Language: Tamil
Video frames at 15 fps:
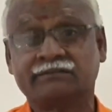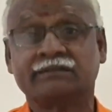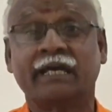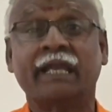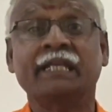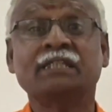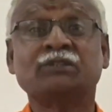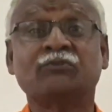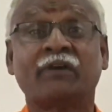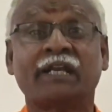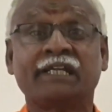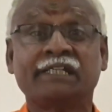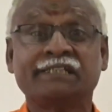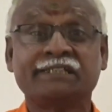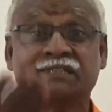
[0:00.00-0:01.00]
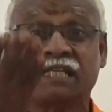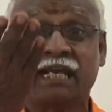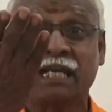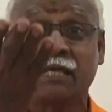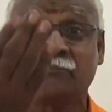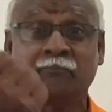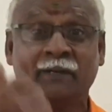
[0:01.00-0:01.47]
சனீஸ்வரனின்
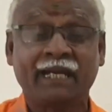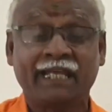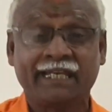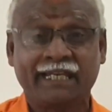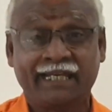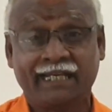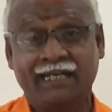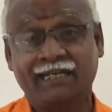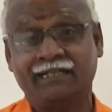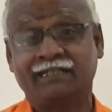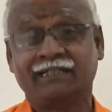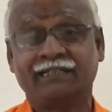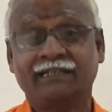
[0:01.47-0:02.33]
செல்லைப்பிள்ளை நீங்கள்